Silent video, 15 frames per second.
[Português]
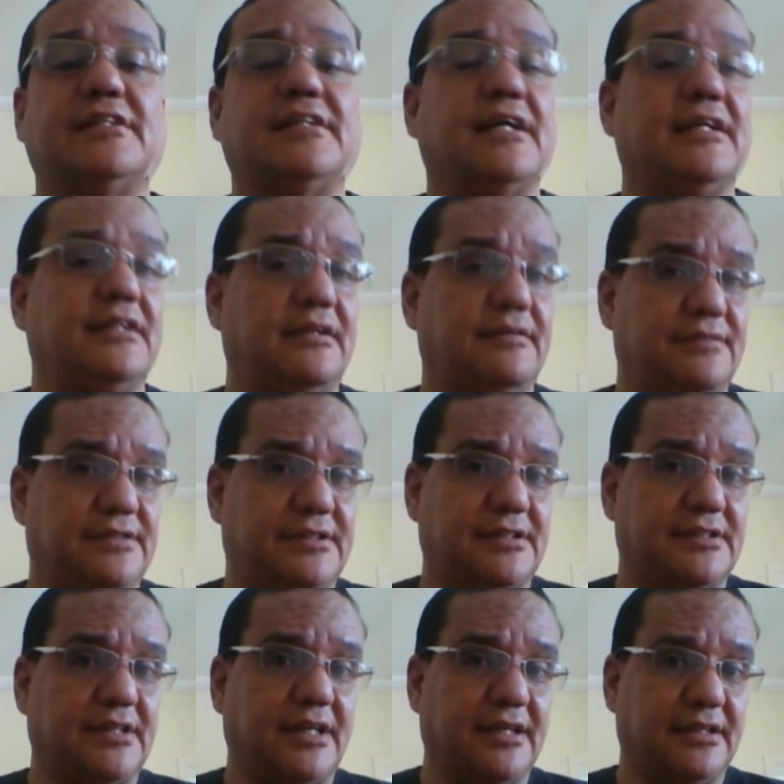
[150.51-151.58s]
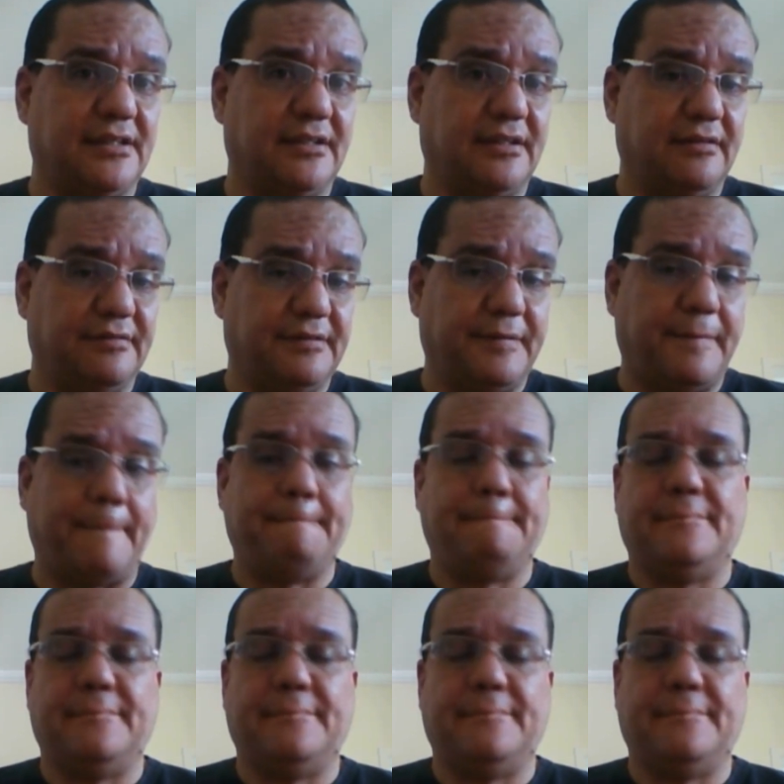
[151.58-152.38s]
a dar entrevistas à Rede TV.